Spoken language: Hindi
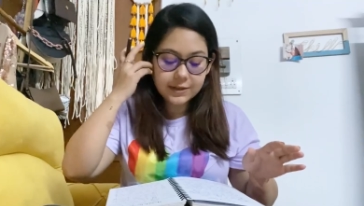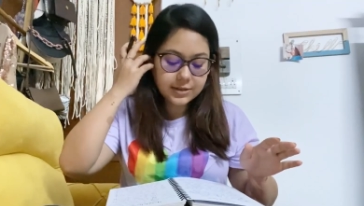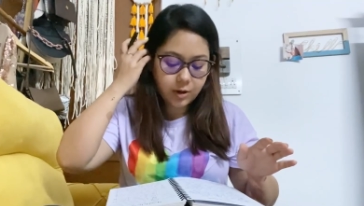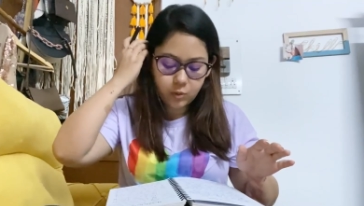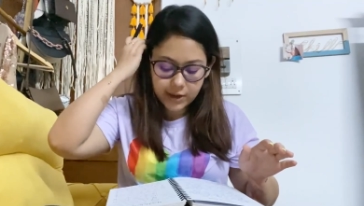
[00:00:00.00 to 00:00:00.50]

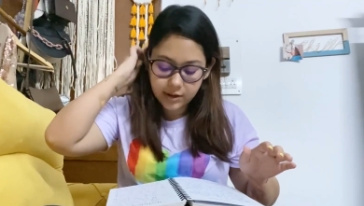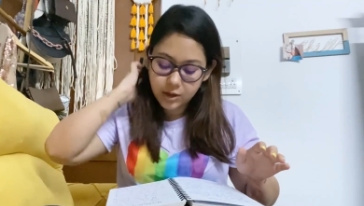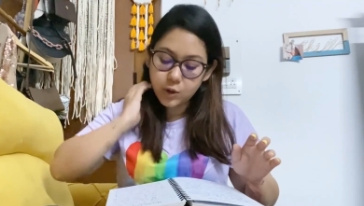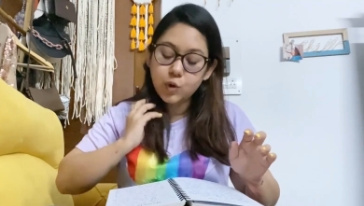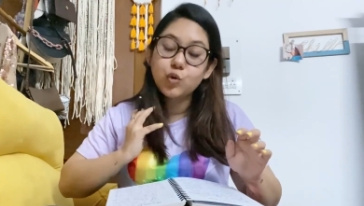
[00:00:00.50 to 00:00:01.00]
फंसा हुआ है
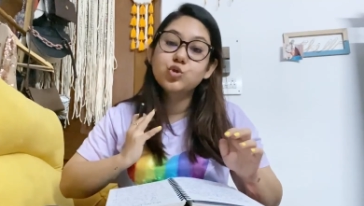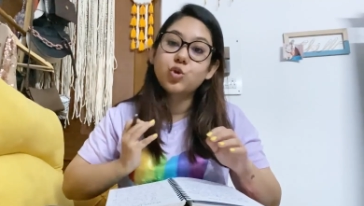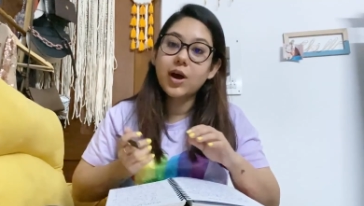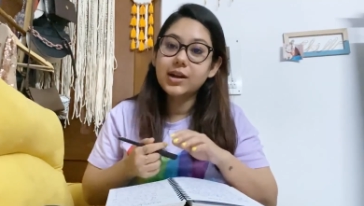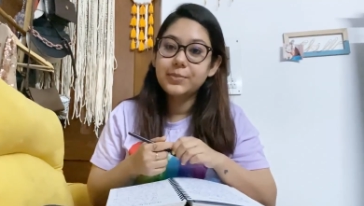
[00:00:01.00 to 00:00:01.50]

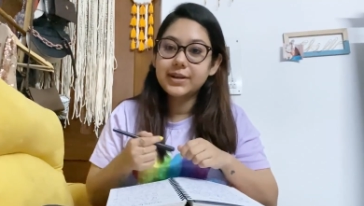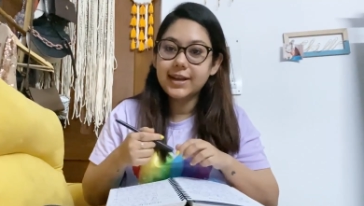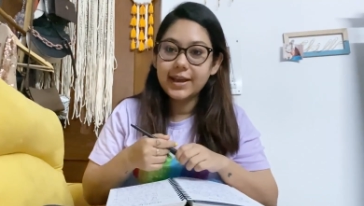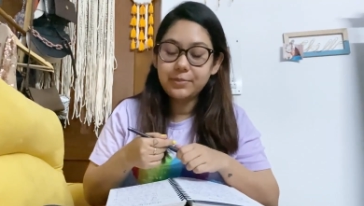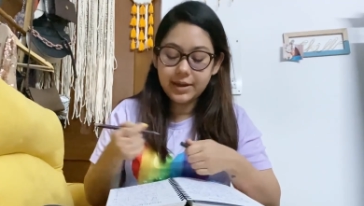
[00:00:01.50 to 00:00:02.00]
उसको आने में
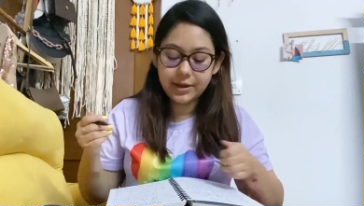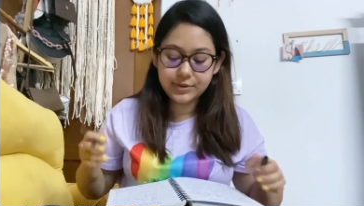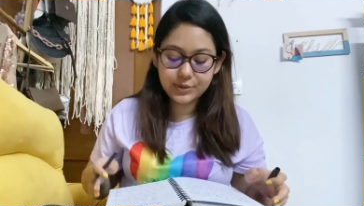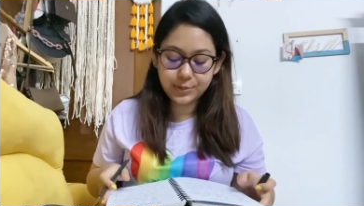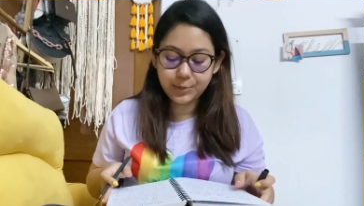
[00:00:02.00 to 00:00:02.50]
टाइम है
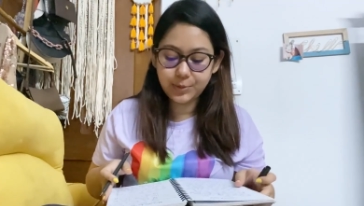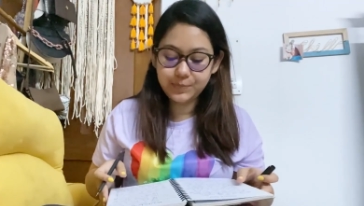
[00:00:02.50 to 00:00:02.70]
सो